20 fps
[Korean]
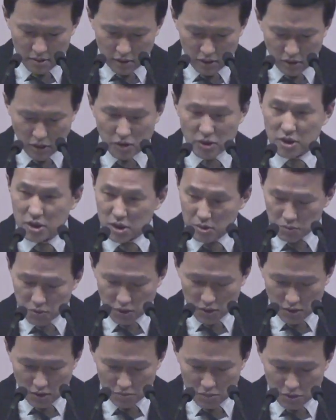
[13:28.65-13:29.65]
저는
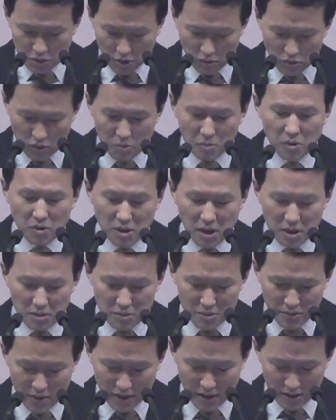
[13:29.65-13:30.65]
20년 전부터 우리
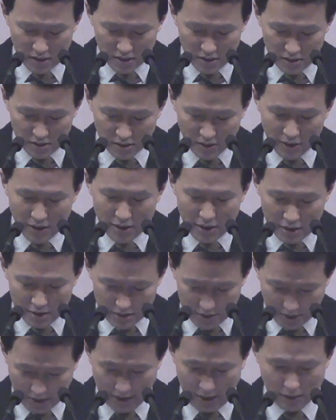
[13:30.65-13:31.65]
목사님을 배워왔거든요.
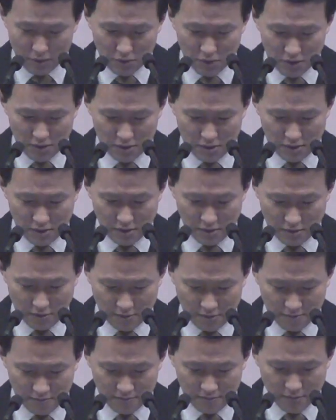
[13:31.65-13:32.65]
잘 알고 있거든요.